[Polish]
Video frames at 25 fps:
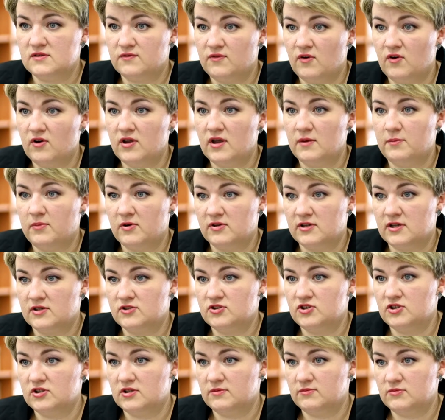swoje
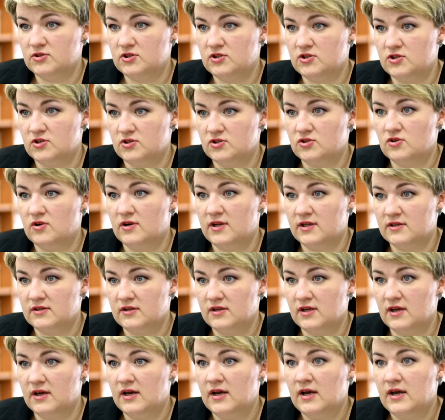ponad
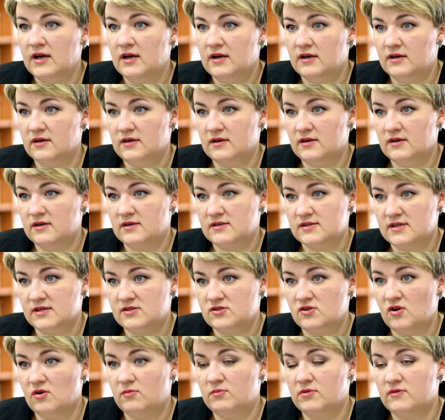70-letnie e,
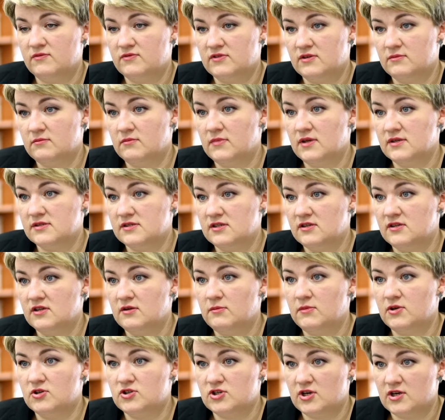zasoby, w tym
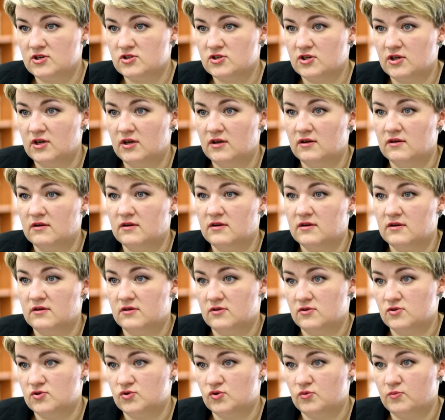m.in. czaszki
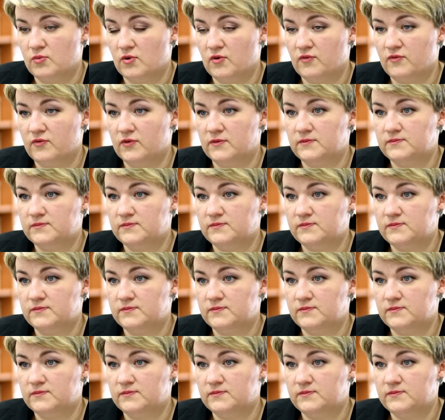żubrów.